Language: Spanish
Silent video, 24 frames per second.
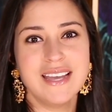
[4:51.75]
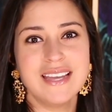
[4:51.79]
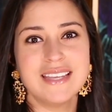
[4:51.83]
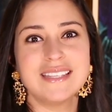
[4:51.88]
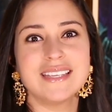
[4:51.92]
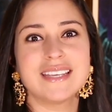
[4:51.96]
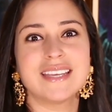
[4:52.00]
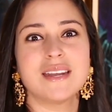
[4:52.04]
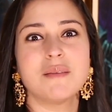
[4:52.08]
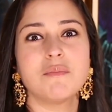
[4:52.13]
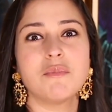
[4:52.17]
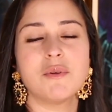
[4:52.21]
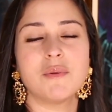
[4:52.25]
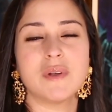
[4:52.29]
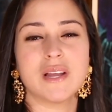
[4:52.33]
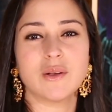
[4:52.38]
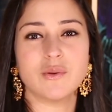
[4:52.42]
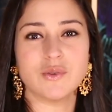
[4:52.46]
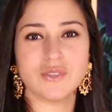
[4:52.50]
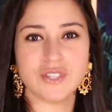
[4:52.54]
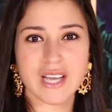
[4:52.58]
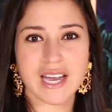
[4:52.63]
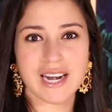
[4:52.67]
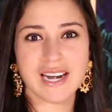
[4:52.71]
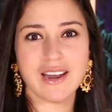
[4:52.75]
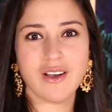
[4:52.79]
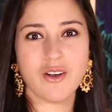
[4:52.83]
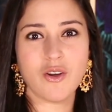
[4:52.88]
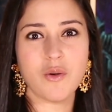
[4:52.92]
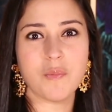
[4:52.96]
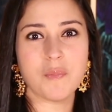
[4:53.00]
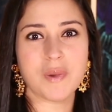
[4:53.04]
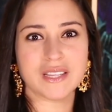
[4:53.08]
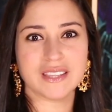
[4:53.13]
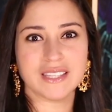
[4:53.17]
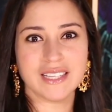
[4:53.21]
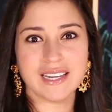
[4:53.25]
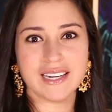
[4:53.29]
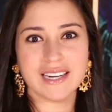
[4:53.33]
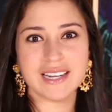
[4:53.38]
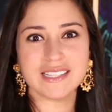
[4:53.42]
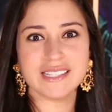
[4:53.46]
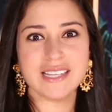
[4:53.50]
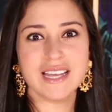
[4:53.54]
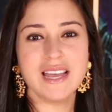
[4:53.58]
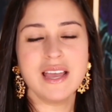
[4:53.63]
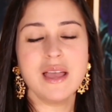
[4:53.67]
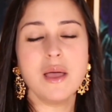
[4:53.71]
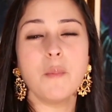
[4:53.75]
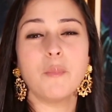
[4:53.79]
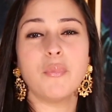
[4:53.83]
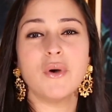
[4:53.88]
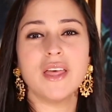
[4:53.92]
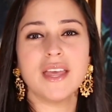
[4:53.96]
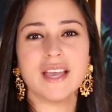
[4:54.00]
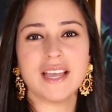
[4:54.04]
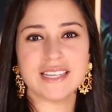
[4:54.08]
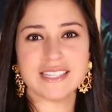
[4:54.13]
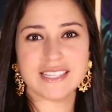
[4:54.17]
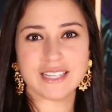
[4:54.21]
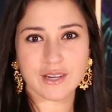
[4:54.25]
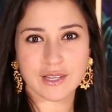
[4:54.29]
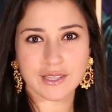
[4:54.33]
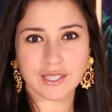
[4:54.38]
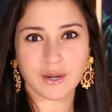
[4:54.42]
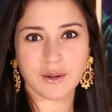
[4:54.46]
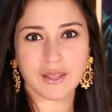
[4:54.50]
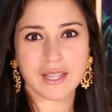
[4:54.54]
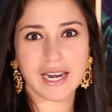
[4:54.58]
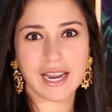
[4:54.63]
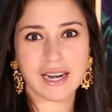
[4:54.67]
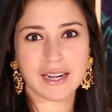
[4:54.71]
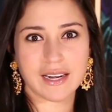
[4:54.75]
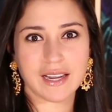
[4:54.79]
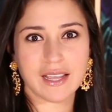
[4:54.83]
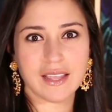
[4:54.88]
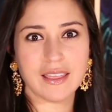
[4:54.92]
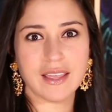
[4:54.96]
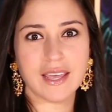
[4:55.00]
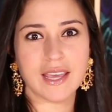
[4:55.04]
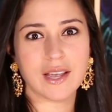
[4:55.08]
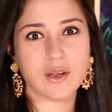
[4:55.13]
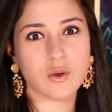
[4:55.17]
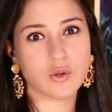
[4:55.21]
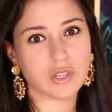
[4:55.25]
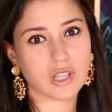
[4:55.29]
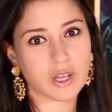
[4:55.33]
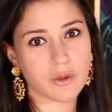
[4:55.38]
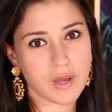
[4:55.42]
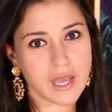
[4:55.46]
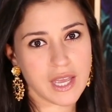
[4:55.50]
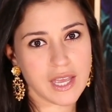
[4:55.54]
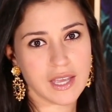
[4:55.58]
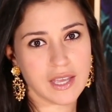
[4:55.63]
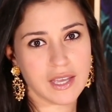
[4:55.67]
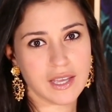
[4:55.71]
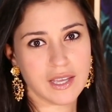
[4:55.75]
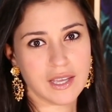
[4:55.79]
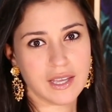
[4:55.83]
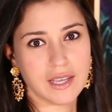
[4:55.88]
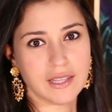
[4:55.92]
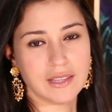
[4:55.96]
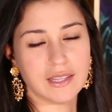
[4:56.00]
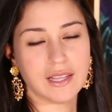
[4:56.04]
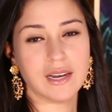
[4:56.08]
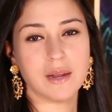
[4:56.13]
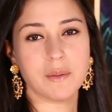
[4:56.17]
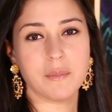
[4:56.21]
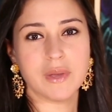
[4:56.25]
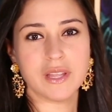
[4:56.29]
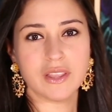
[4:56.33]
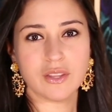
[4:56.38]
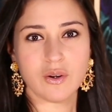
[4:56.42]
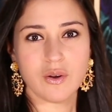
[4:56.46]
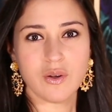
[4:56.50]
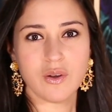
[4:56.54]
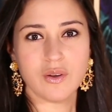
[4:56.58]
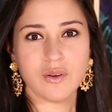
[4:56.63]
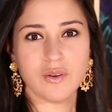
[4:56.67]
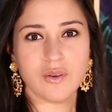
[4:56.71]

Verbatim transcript: Si quieren volver a escucharlas o compartirlas, pueden hacerlo a través de las redes de EcoTV, Telemetro